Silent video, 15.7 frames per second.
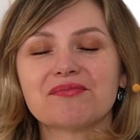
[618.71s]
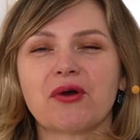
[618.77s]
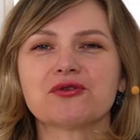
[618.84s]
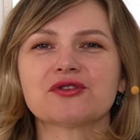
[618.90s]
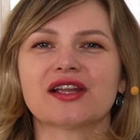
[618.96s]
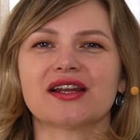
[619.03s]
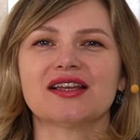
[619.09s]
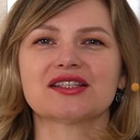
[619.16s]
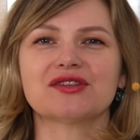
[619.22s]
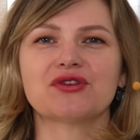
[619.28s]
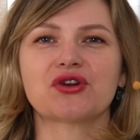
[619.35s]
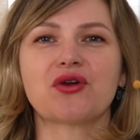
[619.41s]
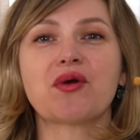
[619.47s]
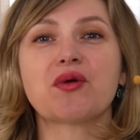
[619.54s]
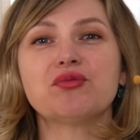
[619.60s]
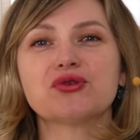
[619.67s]
me gustaría saber
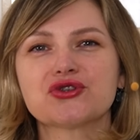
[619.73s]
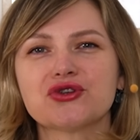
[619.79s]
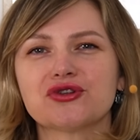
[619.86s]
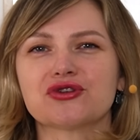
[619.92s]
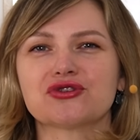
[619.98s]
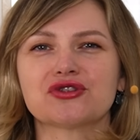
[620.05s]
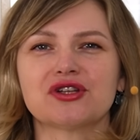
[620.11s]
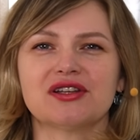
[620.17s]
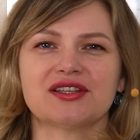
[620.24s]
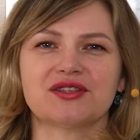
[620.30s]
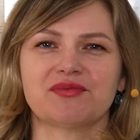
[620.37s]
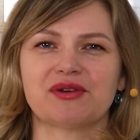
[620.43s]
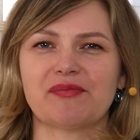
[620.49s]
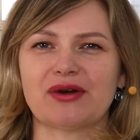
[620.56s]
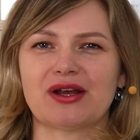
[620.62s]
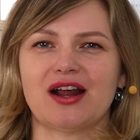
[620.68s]
cómo vosotros soléis
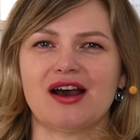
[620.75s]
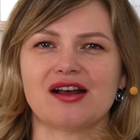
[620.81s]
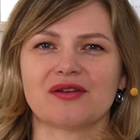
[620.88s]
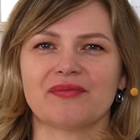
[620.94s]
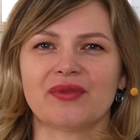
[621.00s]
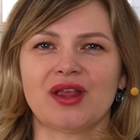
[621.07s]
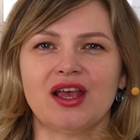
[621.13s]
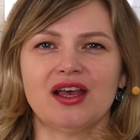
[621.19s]
preparar